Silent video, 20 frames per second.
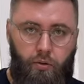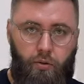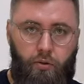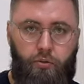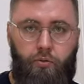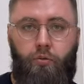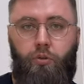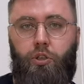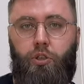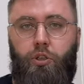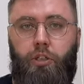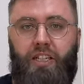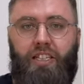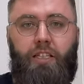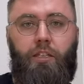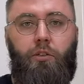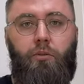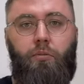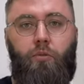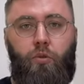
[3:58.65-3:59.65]
он уложен
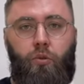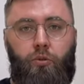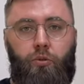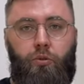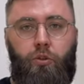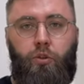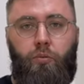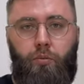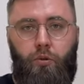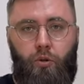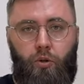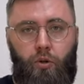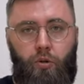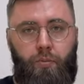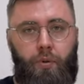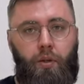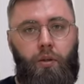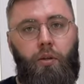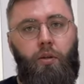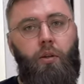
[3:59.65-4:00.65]
единым контуром,
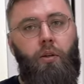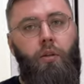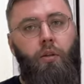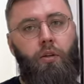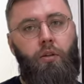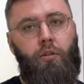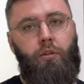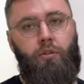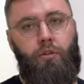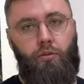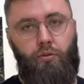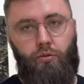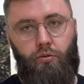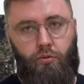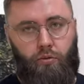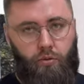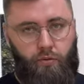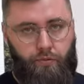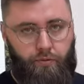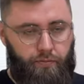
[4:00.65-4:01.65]
кроме
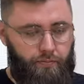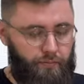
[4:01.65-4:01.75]
санузлов.